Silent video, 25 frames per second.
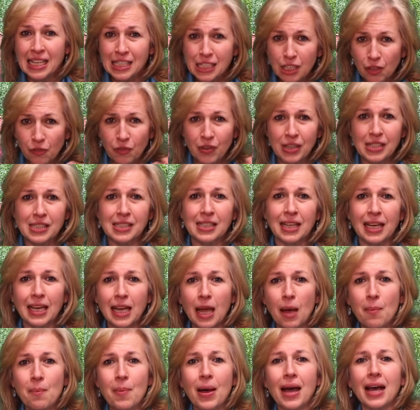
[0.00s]
s'effacent et
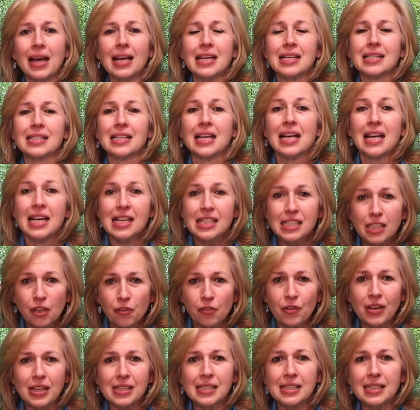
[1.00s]
réapparaissent,
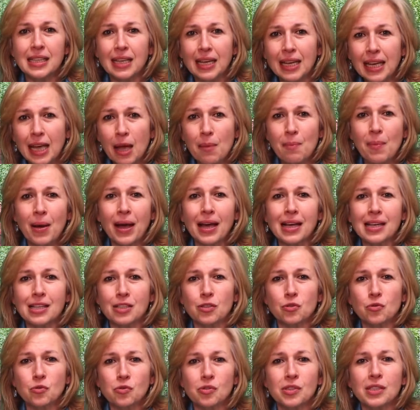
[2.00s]
s'effacent et
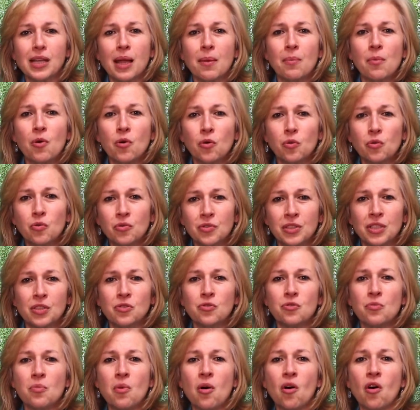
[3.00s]
réapparaissent constamment,
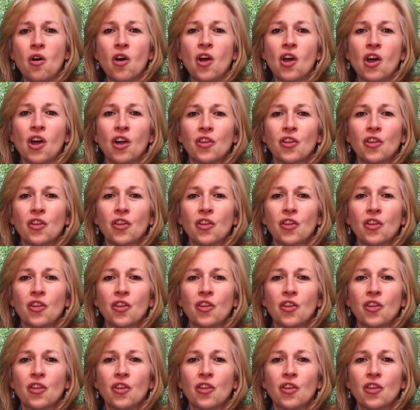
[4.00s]
continuellement,